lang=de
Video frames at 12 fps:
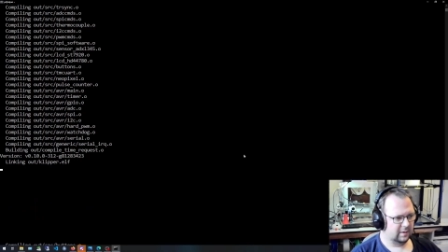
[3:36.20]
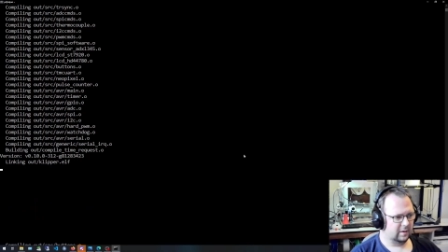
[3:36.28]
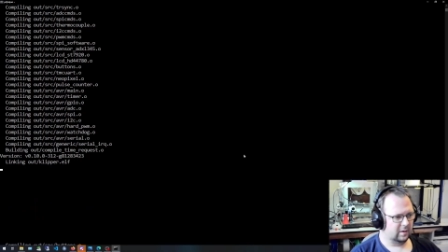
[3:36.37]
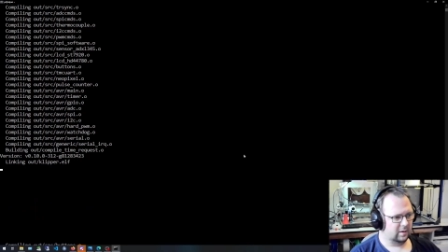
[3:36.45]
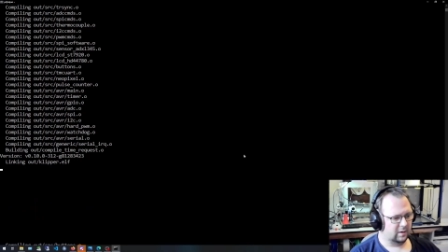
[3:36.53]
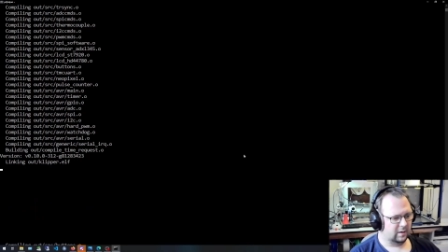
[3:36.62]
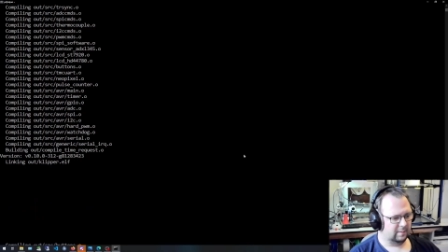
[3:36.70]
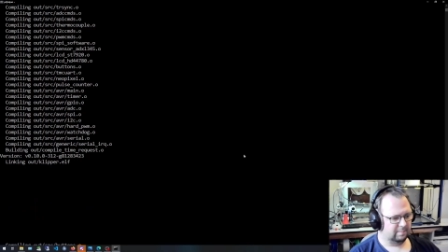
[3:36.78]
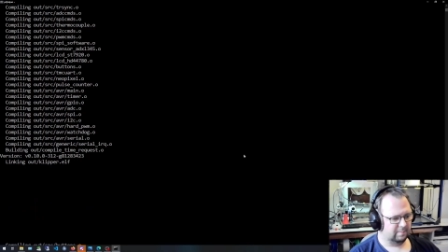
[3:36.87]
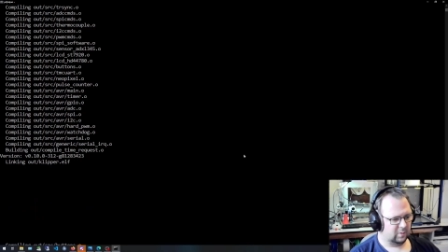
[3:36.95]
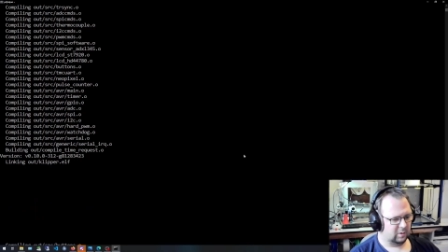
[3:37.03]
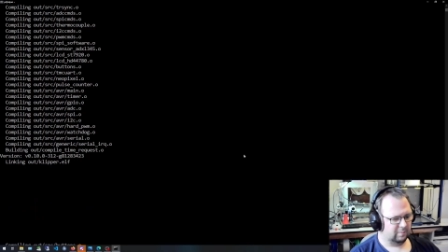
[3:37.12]

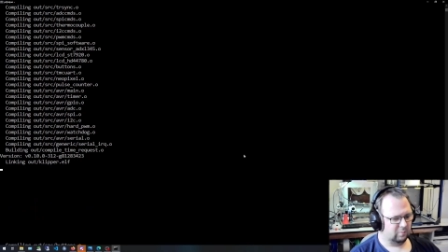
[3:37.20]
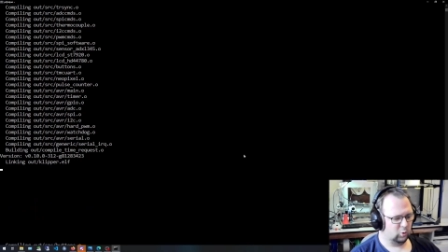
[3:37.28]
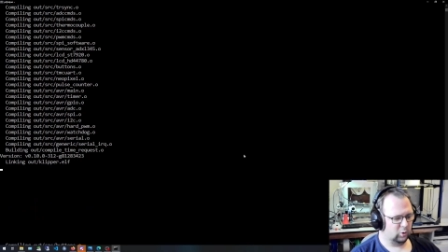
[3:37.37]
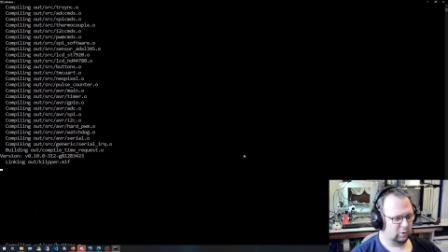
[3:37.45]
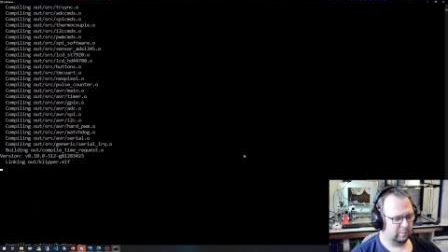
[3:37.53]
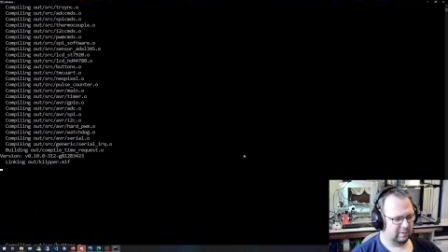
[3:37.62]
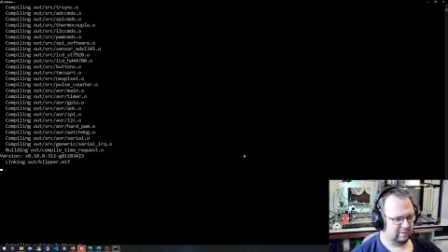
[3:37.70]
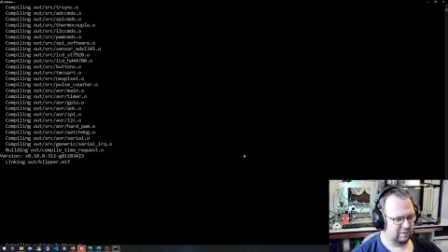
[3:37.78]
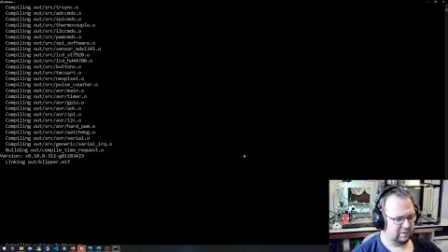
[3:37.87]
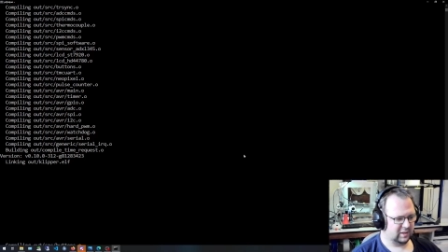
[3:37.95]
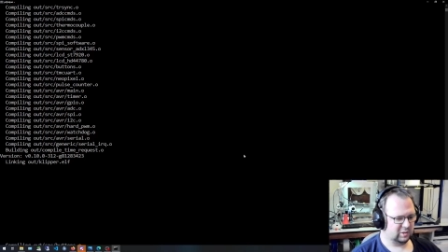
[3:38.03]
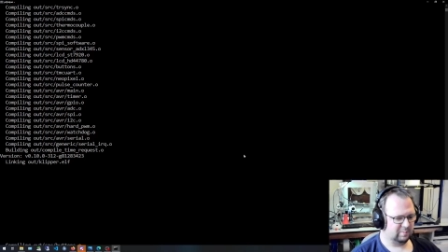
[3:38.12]
ähm, worüber wir
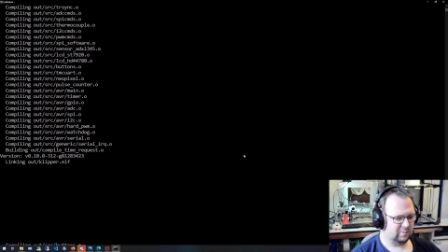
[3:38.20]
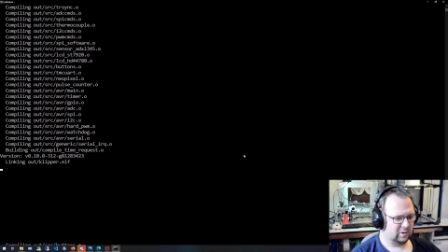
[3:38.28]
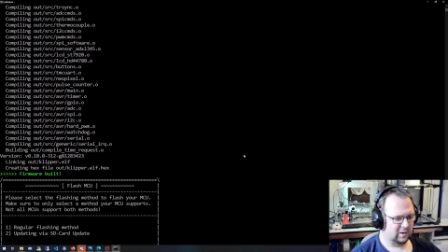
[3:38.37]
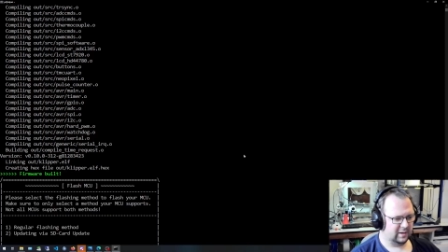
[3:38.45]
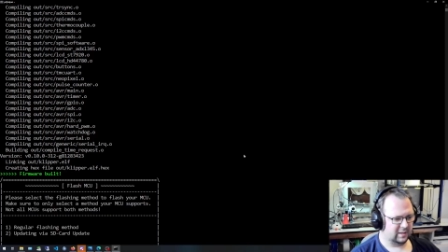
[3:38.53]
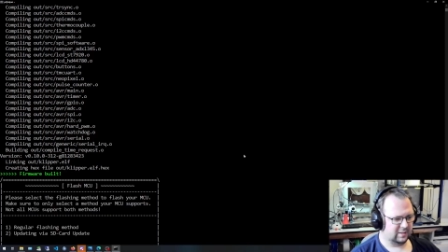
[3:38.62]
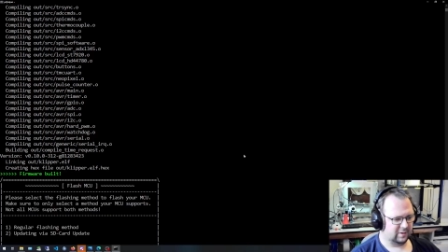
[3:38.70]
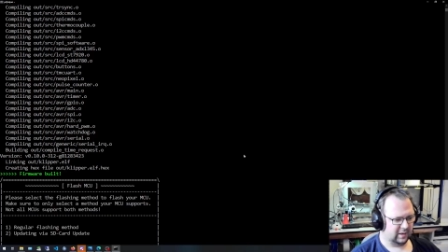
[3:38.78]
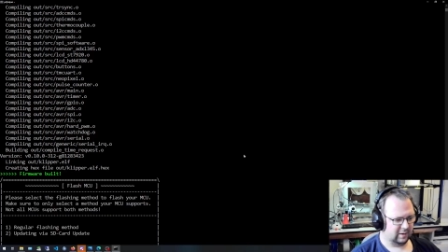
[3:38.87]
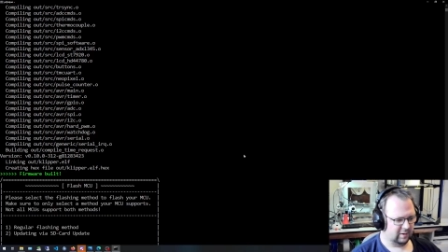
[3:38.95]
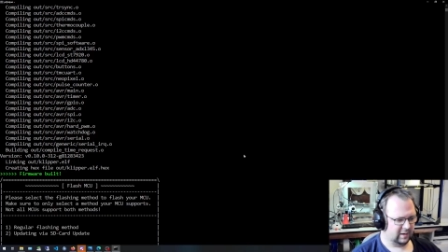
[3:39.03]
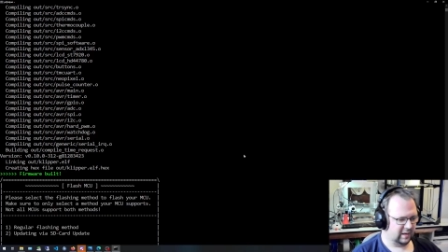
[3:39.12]
flashen wollen, also
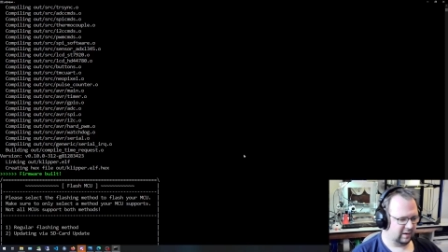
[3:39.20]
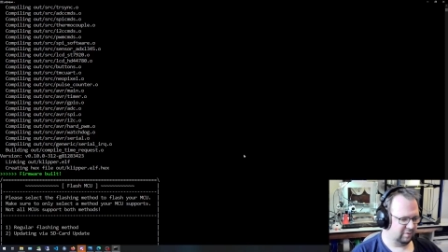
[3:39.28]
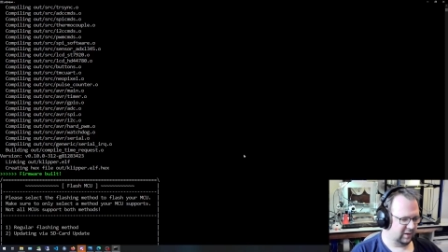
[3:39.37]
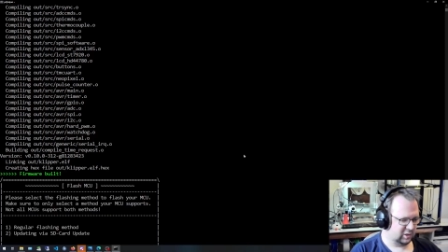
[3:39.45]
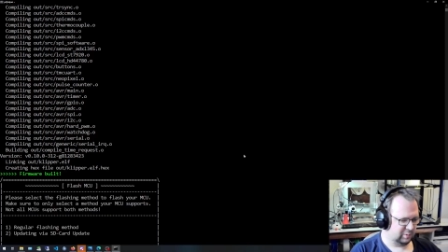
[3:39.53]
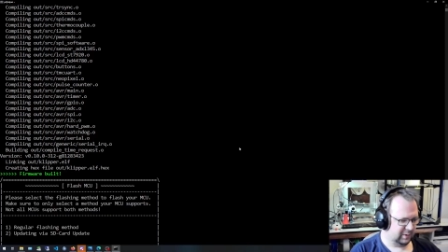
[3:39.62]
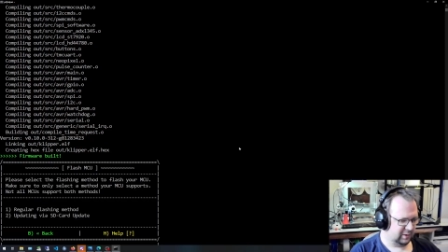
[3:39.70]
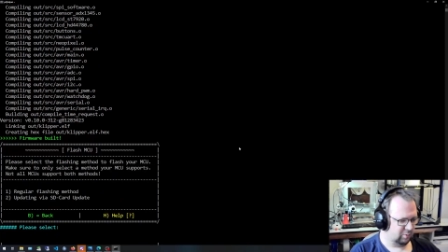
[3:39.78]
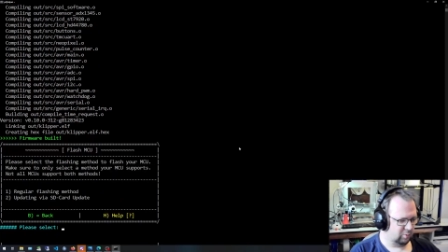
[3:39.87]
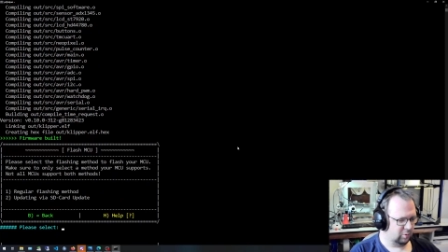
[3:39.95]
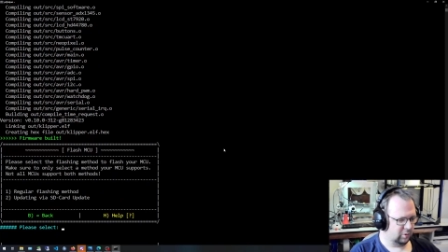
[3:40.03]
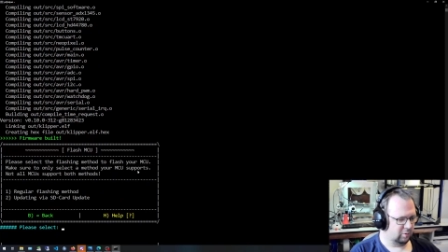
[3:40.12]
reguläre
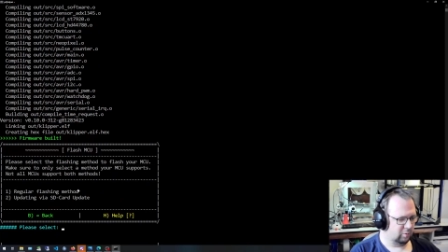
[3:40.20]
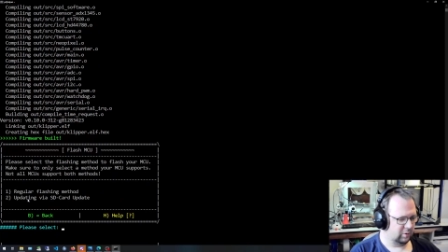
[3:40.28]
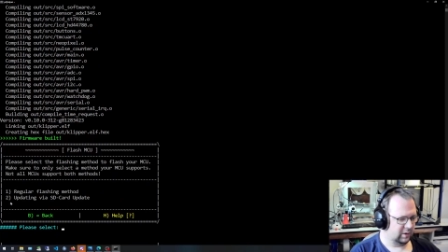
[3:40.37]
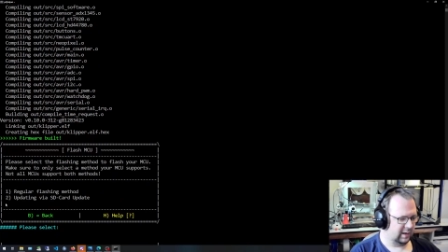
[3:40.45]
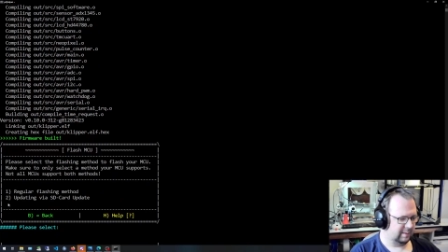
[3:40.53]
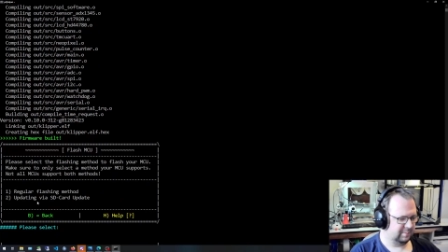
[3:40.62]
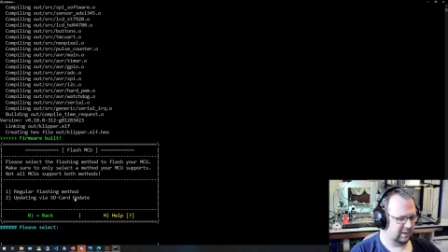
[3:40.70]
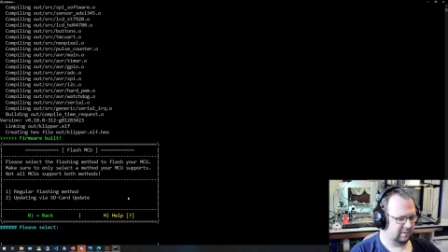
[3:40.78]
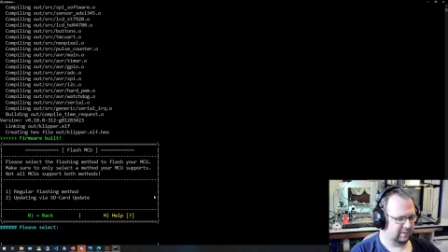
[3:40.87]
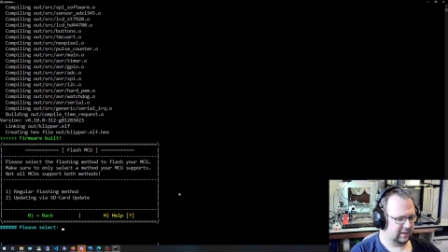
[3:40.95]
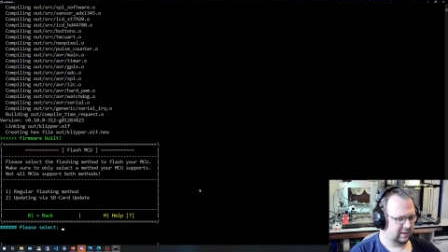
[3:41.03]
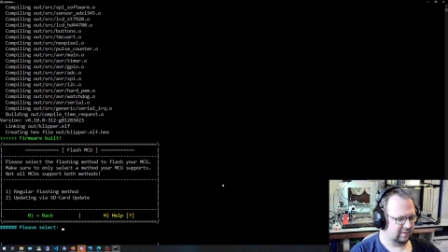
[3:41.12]
Flash-Methode oder Update
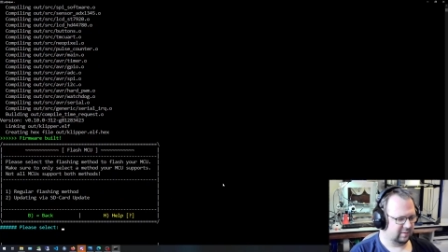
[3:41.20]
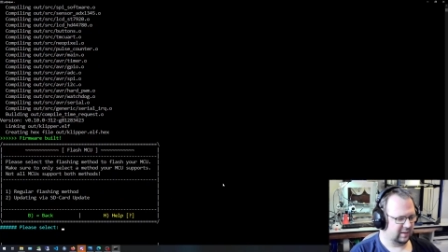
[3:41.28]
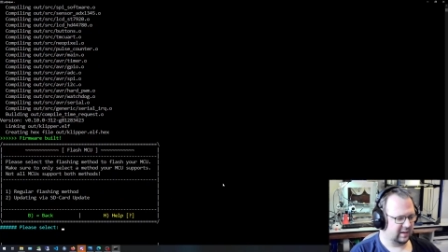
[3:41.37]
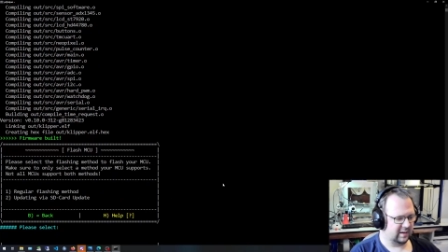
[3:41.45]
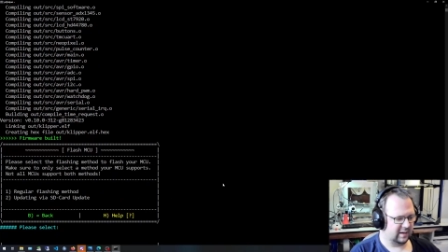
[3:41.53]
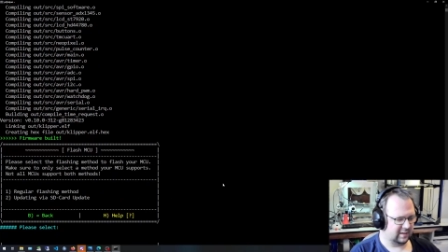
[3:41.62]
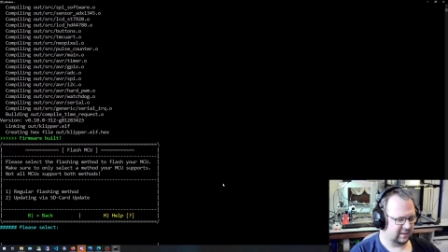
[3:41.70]
via SD-Card.